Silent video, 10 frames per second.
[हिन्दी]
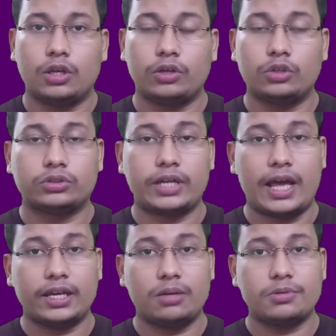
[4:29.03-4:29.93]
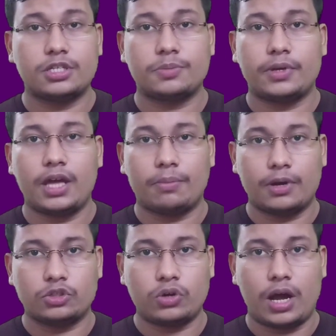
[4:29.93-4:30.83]
क्योंकि उस रैंक के बेसिस पे ही
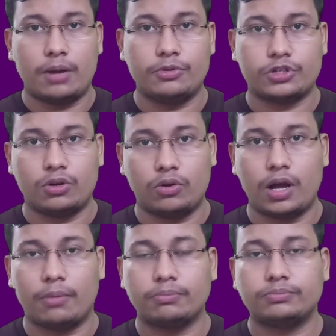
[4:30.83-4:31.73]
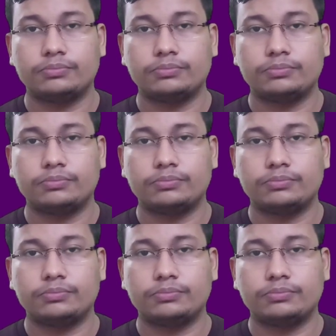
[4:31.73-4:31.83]
आपका जो एडमिशन होगा